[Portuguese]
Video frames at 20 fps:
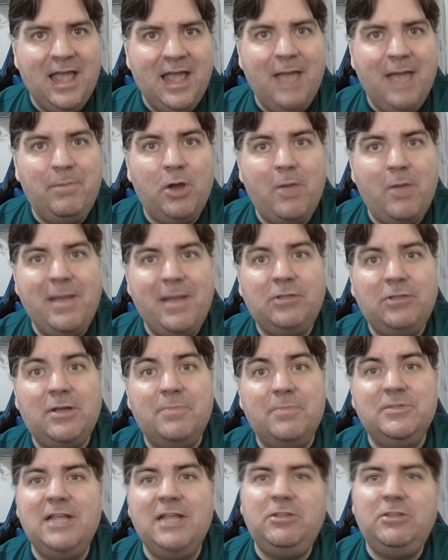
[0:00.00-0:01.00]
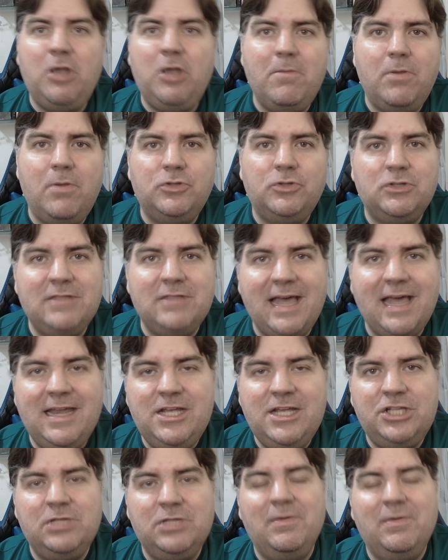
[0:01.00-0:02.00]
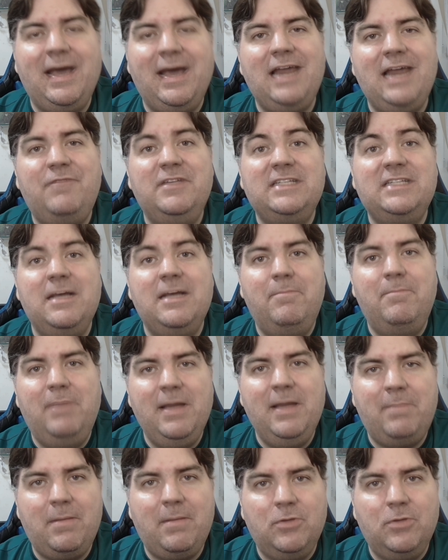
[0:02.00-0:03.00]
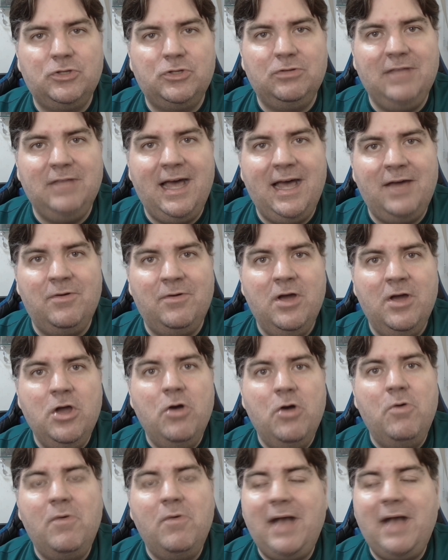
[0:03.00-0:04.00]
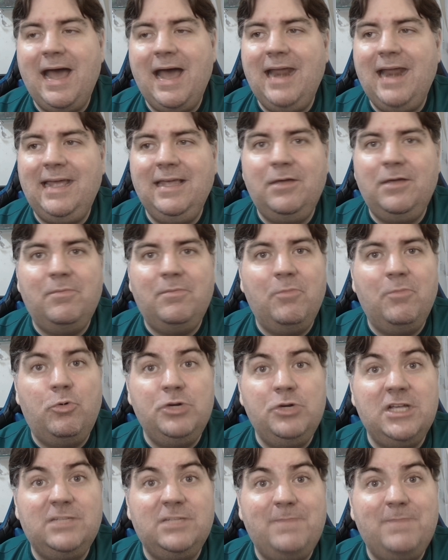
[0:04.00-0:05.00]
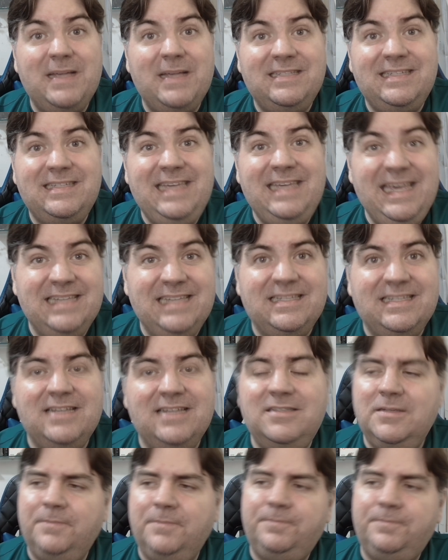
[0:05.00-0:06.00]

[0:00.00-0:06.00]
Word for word: É pelo Roberto Campos Neto, que é um bolsonarista, um cara que fez campanha para Bolsonaro, um cara que, cujas pesquisas